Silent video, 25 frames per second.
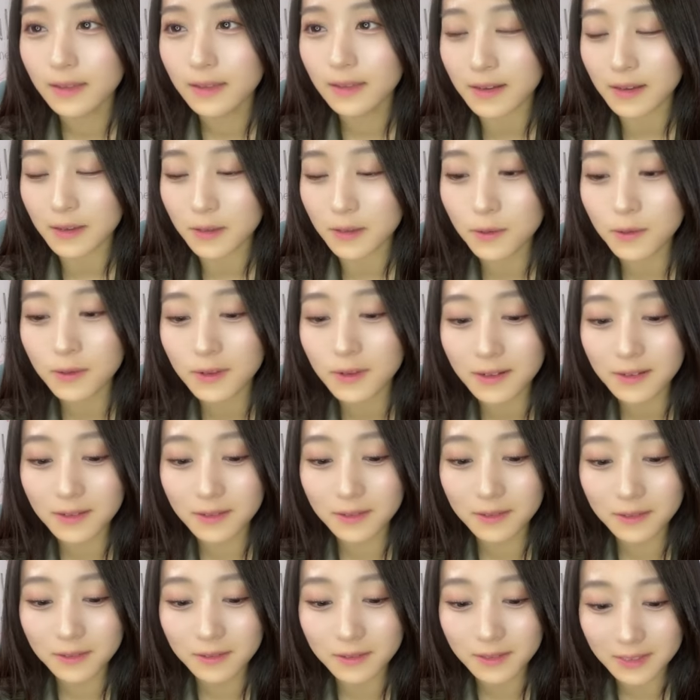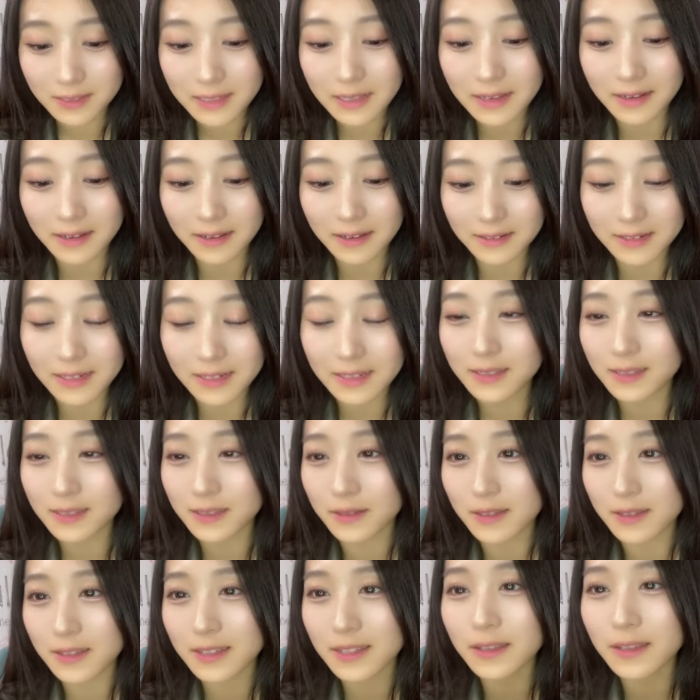なんか洋楽のさ
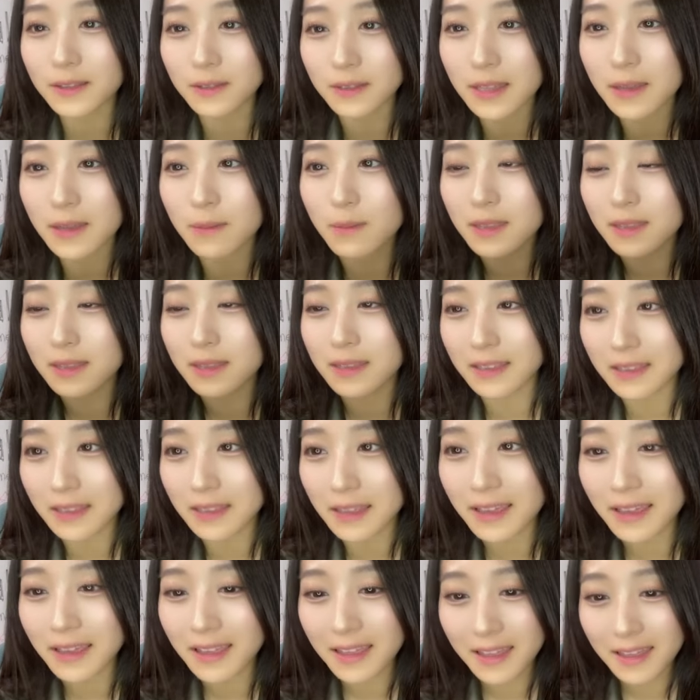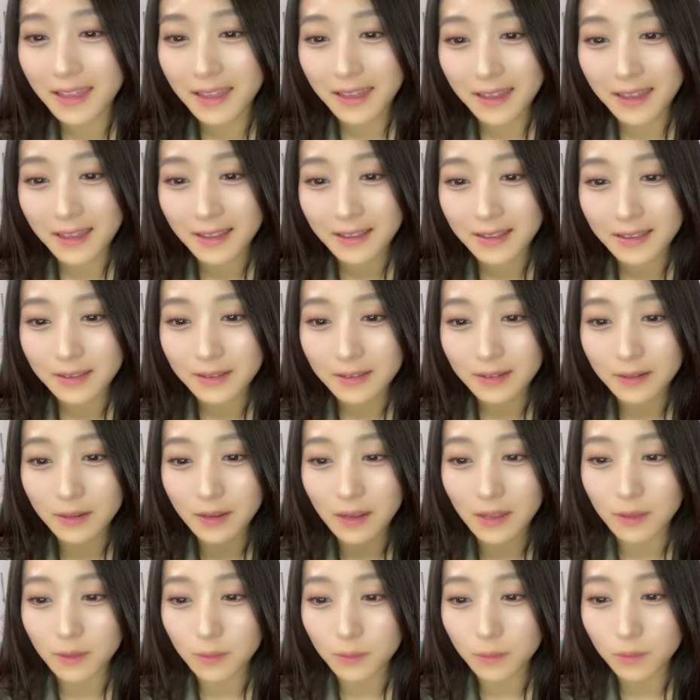レッスンしたのねみんなで
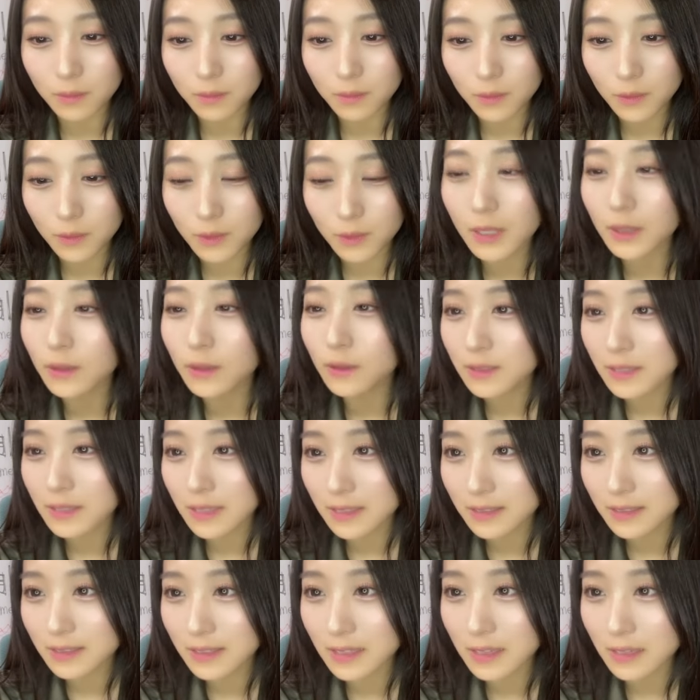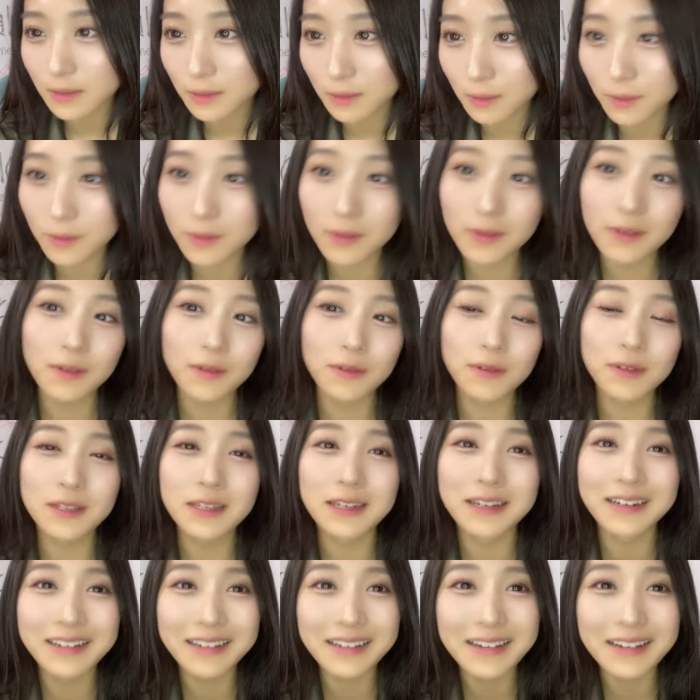あの歌の先生と
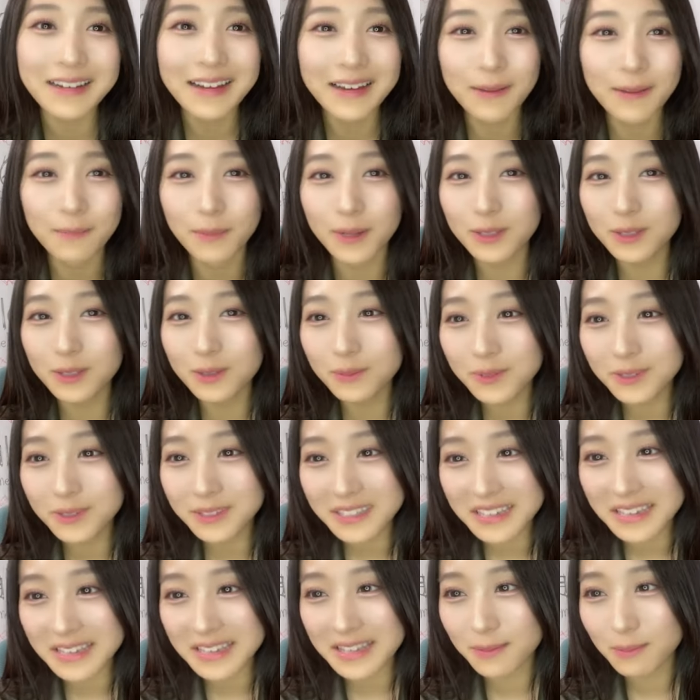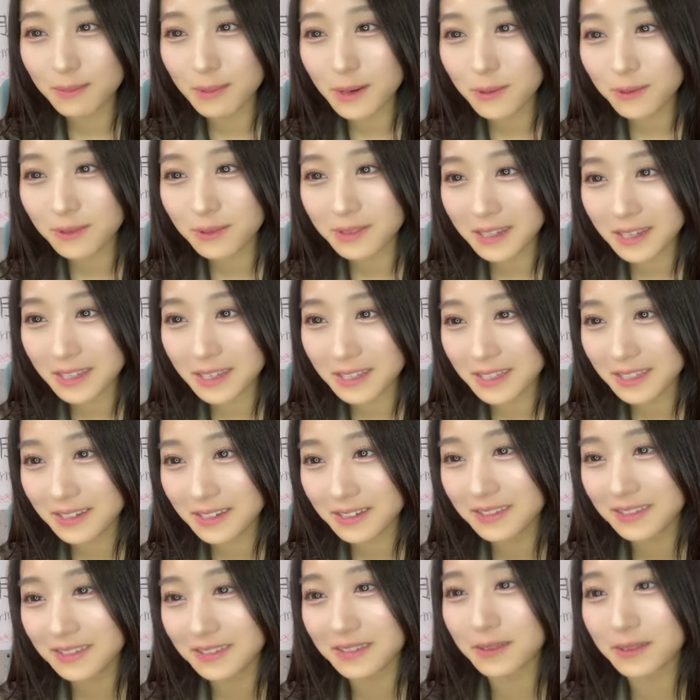そしたらまともに一番歌え
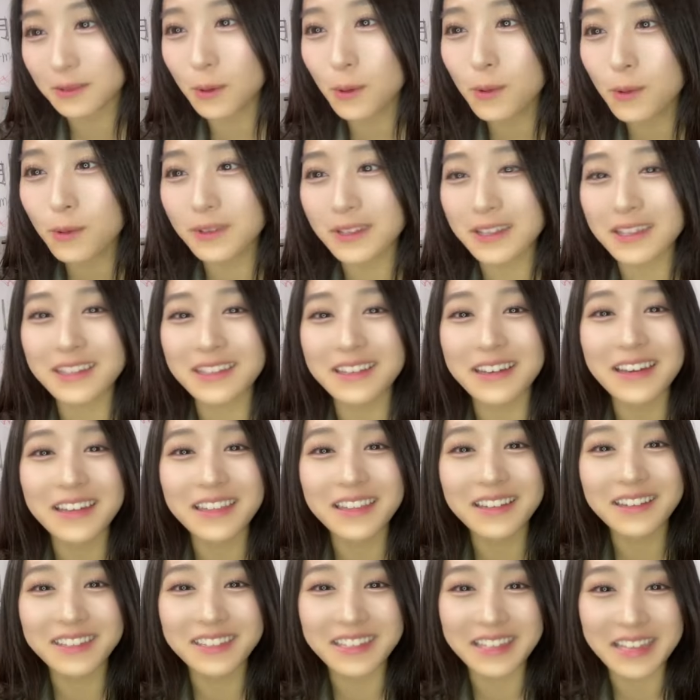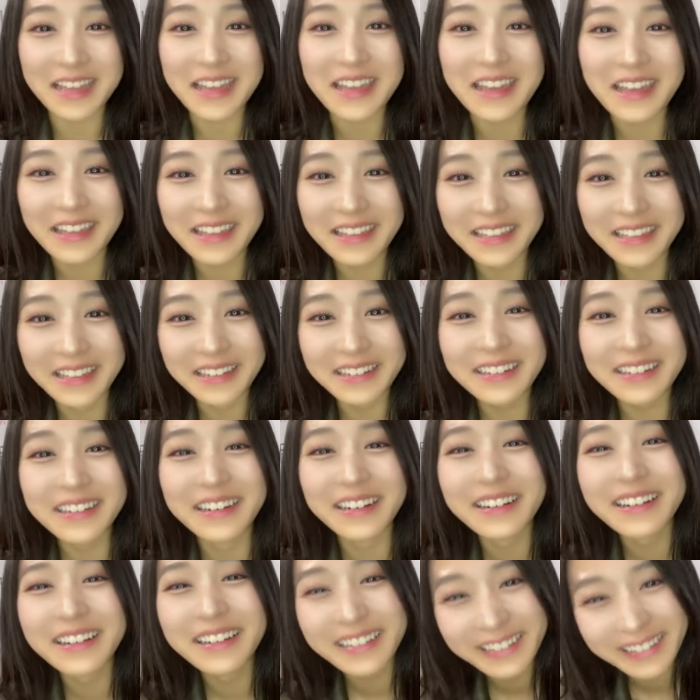てるのもココナしかいなくてなん
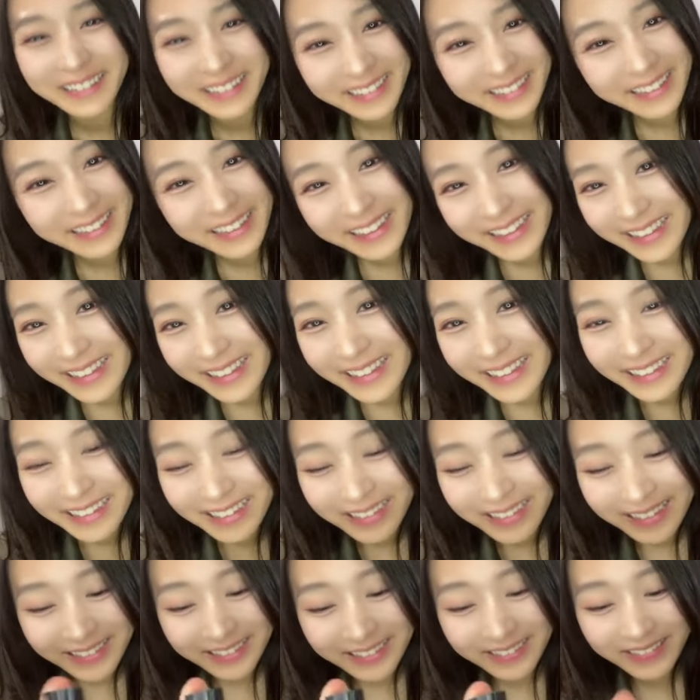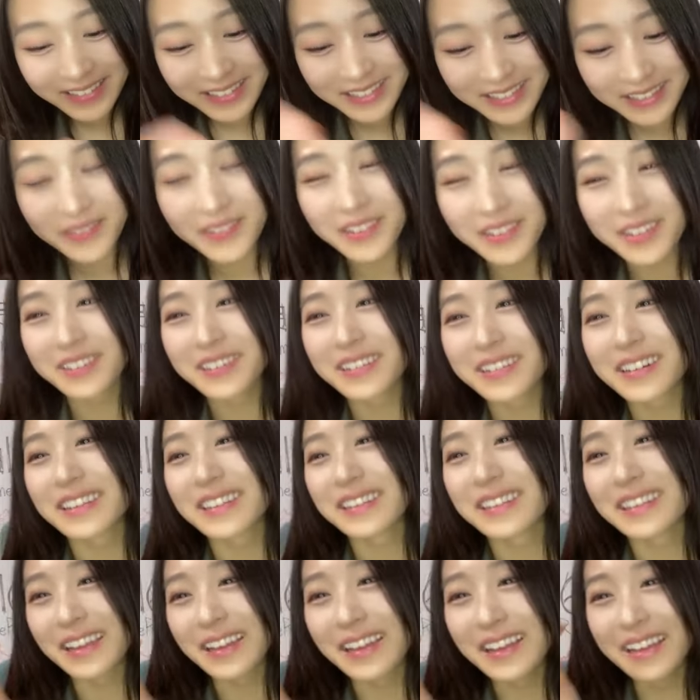かめっちゃ面白
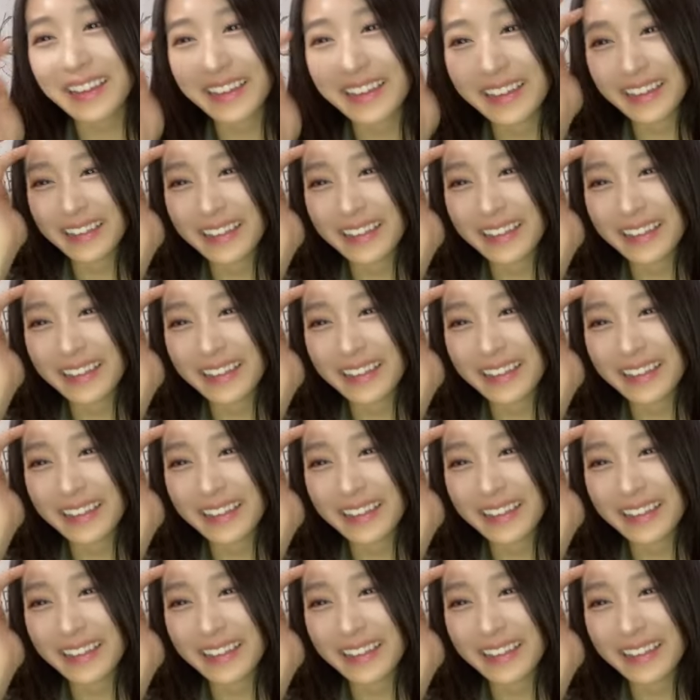かった